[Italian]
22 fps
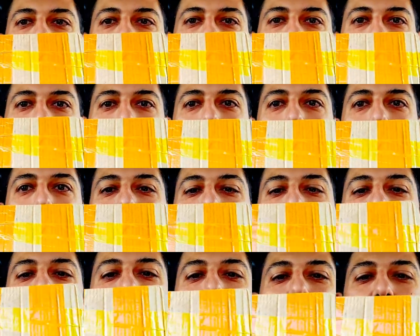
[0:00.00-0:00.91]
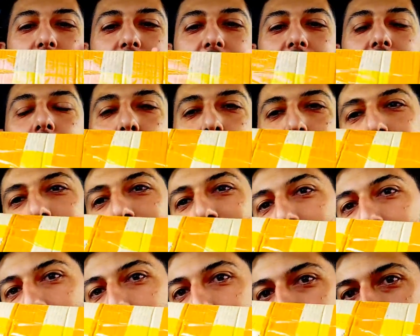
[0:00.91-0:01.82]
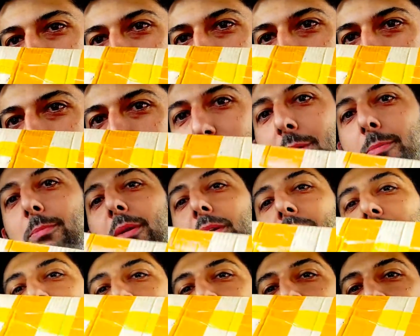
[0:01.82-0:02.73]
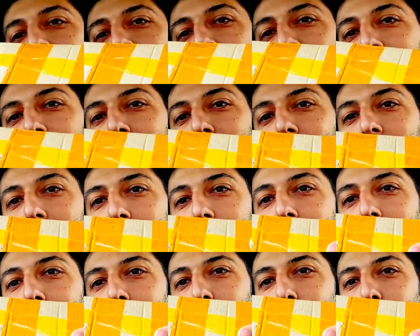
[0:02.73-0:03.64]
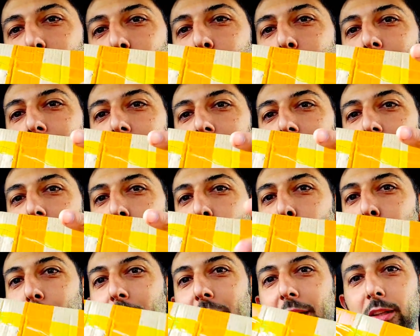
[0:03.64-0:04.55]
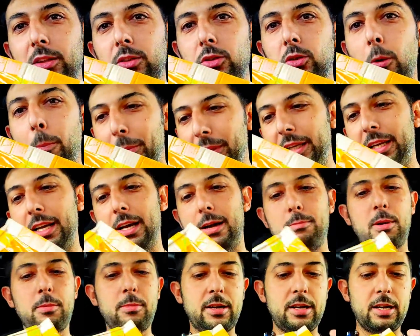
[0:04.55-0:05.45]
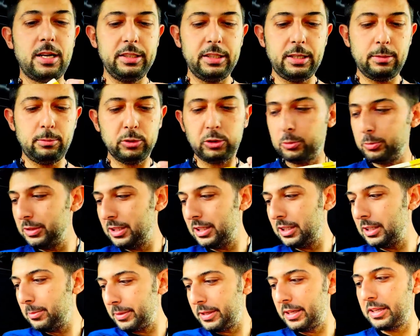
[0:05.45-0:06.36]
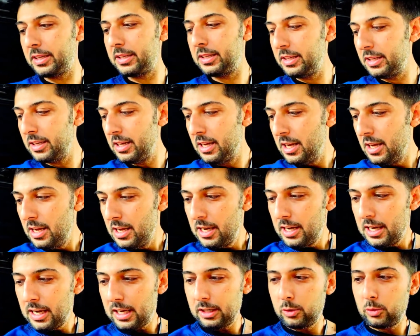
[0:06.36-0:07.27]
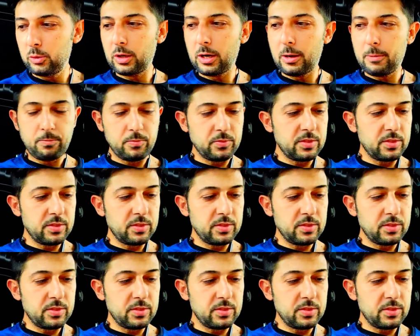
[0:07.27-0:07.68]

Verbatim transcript: eh, dal nome della rubrica qui dentro dovrebbero starci tre cubi di Rubik top di gamma ma andiamo subito ad aprirli allora